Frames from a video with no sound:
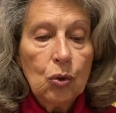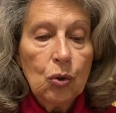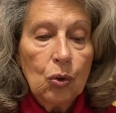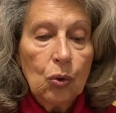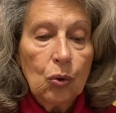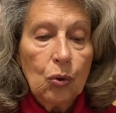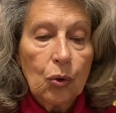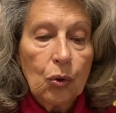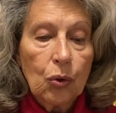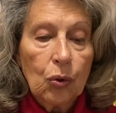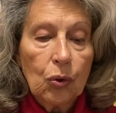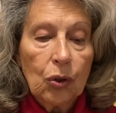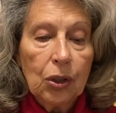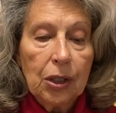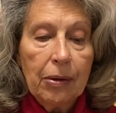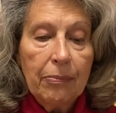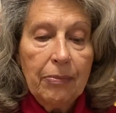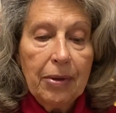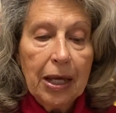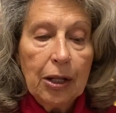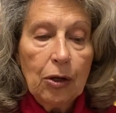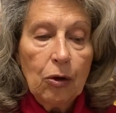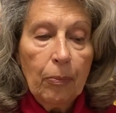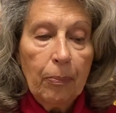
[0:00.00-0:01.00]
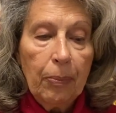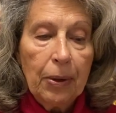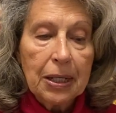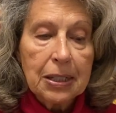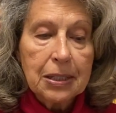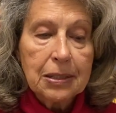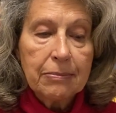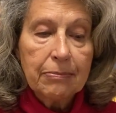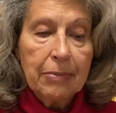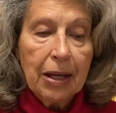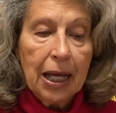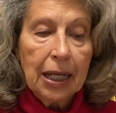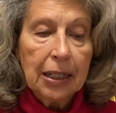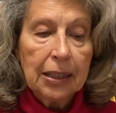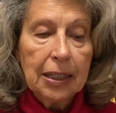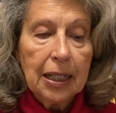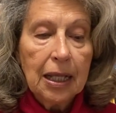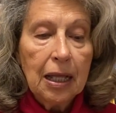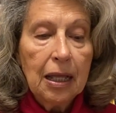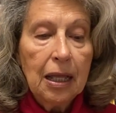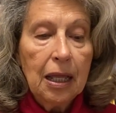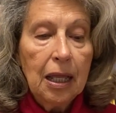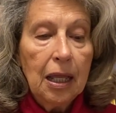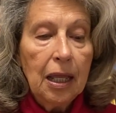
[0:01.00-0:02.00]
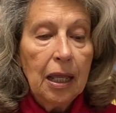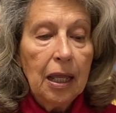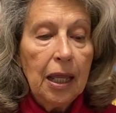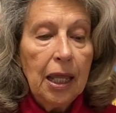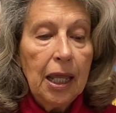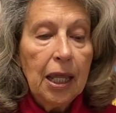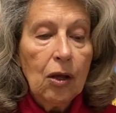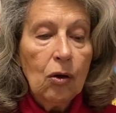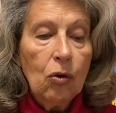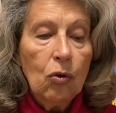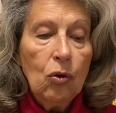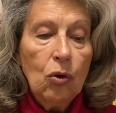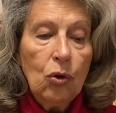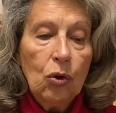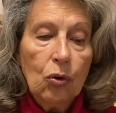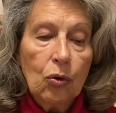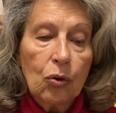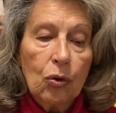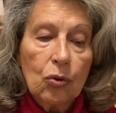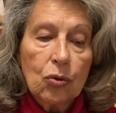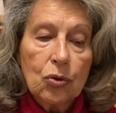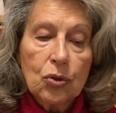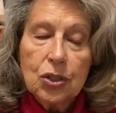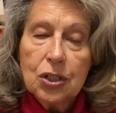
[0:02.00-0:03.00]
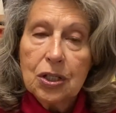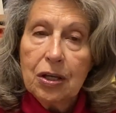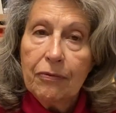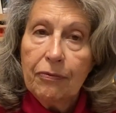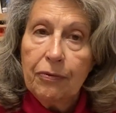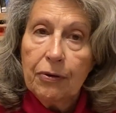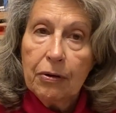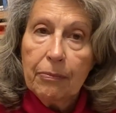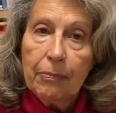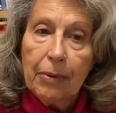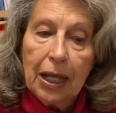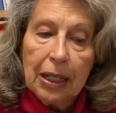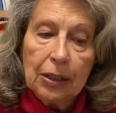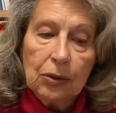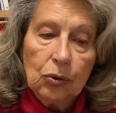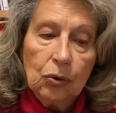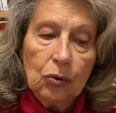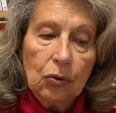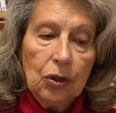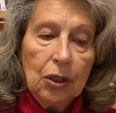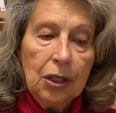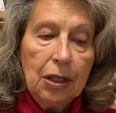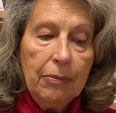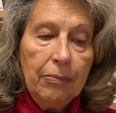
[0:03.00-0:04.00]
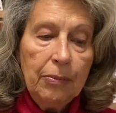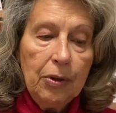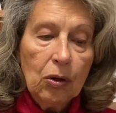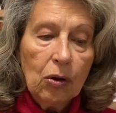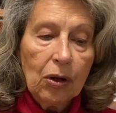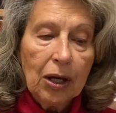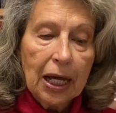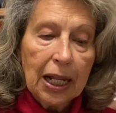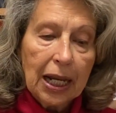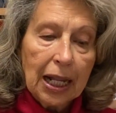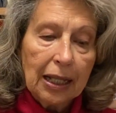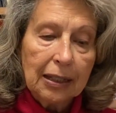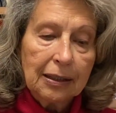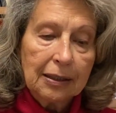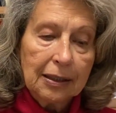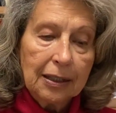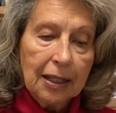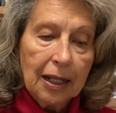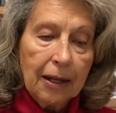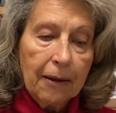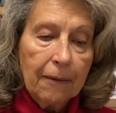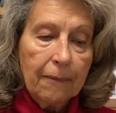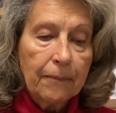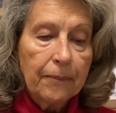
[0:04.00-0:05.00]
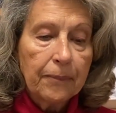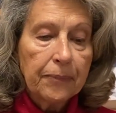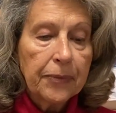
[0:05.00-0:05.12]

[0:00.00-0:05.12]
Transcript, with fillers: loro che mi hanno plasmata e con loro si è formato il mio carattere.